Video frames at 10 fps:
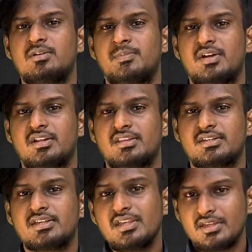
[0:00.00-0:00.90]

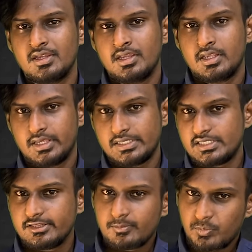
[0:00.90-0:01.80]
பண்ணுறதுக்கு
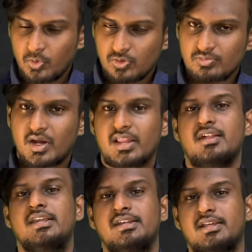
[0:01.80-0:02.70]
இது
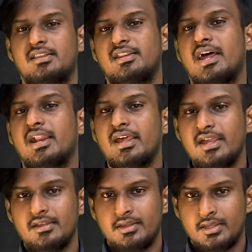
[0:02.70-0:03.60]
போதுமானதாக இருக்கிறதுனால
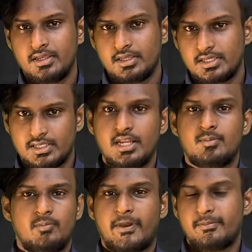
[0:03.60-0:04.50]
இதை
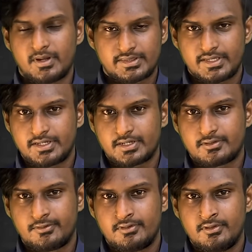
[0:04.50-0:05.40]
நம்ம பயன்படுத்திக்கிட்டு
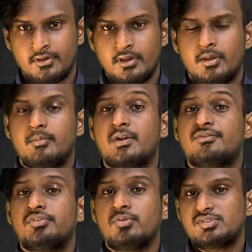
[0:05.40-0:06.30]
இருக்கோம் பட்
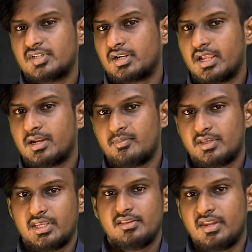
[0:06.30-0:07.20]
ஃப்யூச்சரில் நமக்கு
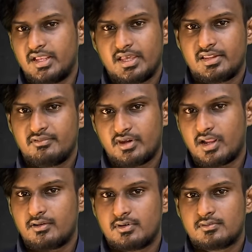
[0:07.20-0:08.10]
எதிரி எங்கேருந்து
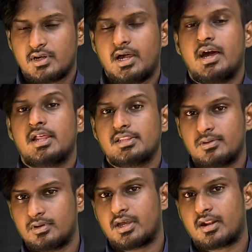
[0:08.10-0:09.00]
வேணாலும் வருவான் அந்த
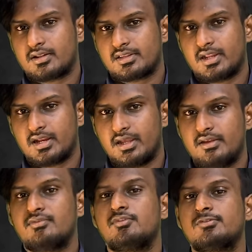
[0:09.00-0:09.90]
ஒரு காரணத்தினால
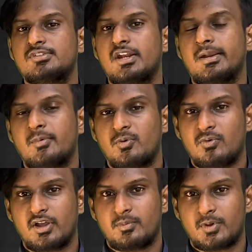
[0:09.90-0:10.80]
ஃப்யூச்சரில் நம்ம
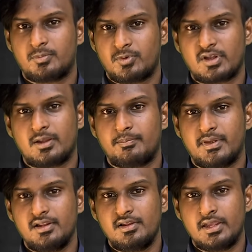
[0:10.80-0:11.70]
உருவாக்கப்பட போகிற
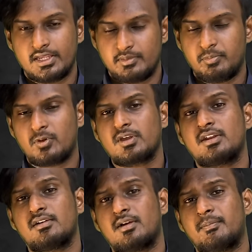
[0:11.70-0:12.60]
கப்பல் இப்போ இருக்கிற
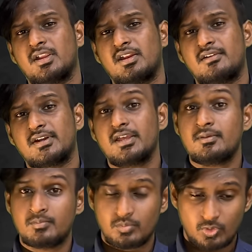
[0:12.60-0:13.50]
கப்பல்களை விட
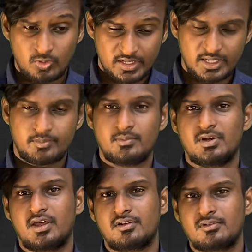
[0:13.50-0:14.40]
மோர்
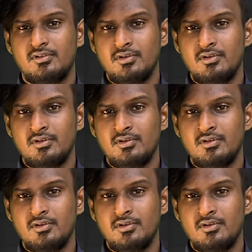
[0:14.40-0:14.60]
கேப்பபிளாக இருக்கும்